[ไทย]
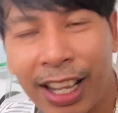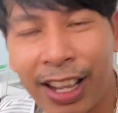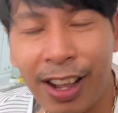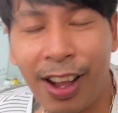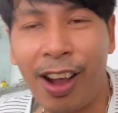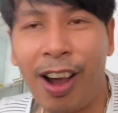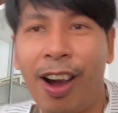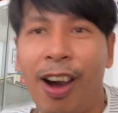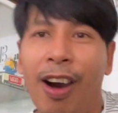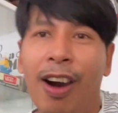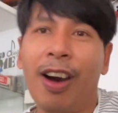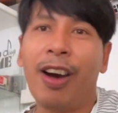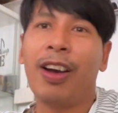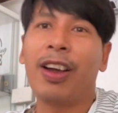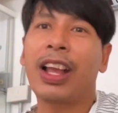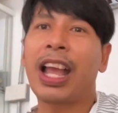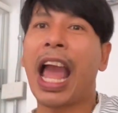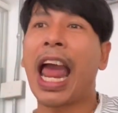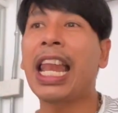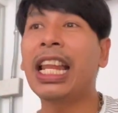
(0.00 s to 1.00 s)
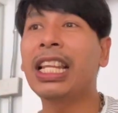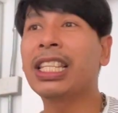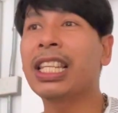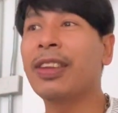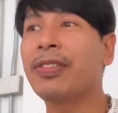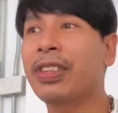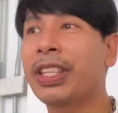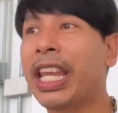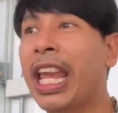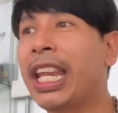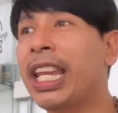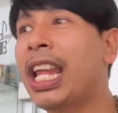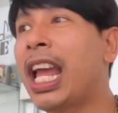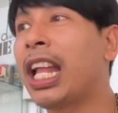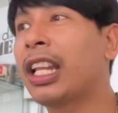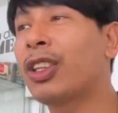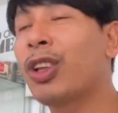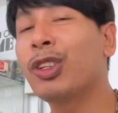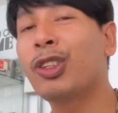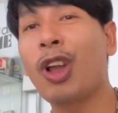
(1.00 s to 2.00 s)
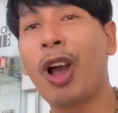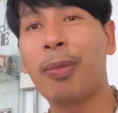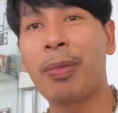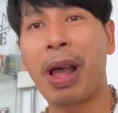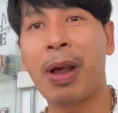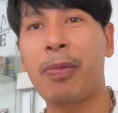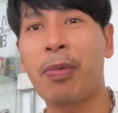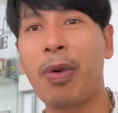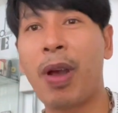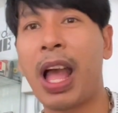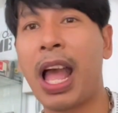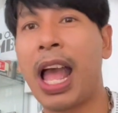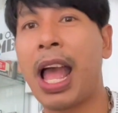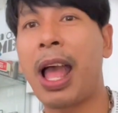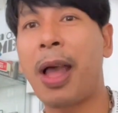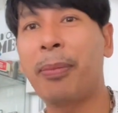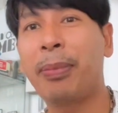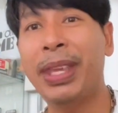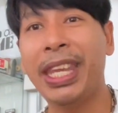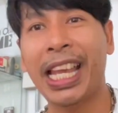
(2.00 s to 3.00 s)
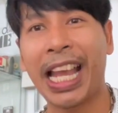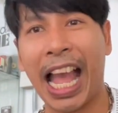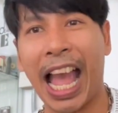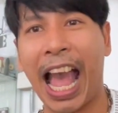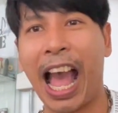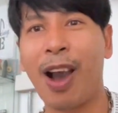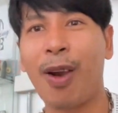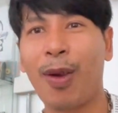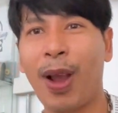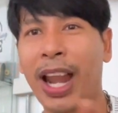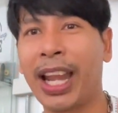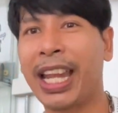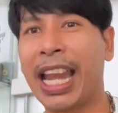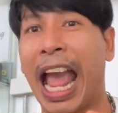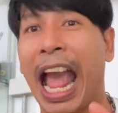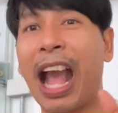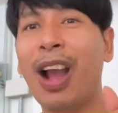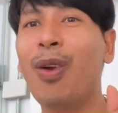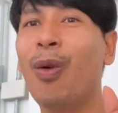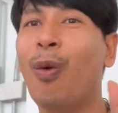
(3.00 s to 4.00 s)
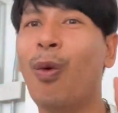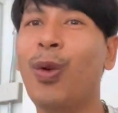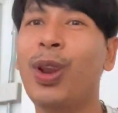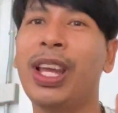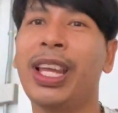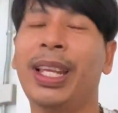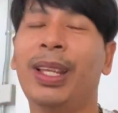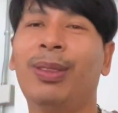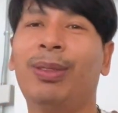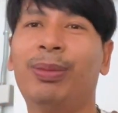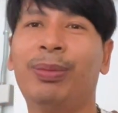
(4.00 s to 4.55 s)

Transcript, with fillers: ก็การเล่นเซิร์ฟสเก็ตเนี่ยต้ยอมรับว่ามีข่าวกันหนาหูเลย